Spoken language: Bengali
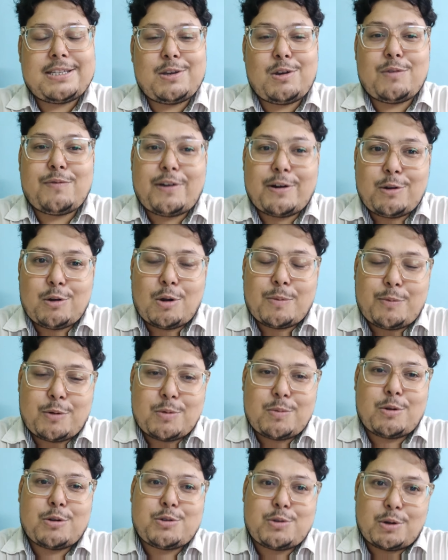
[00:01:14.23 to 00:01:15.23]
জিওল ফারুক
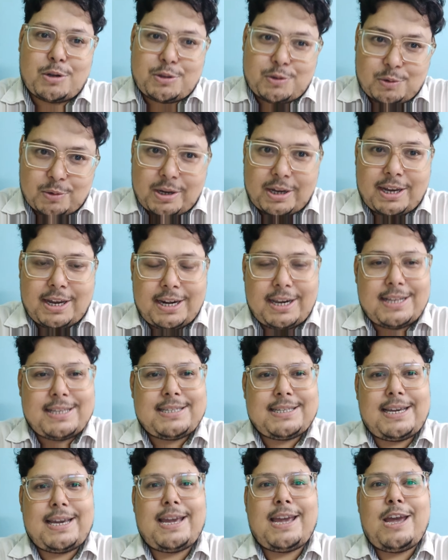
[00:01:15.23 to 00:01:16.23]
অপূর্বর চরিত্রকে ঘিরে
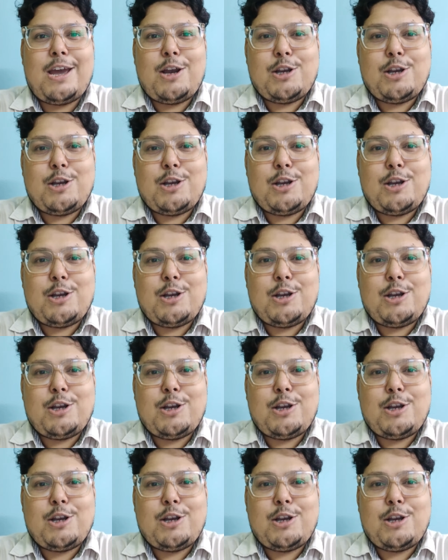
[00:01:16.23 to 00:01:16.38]
যে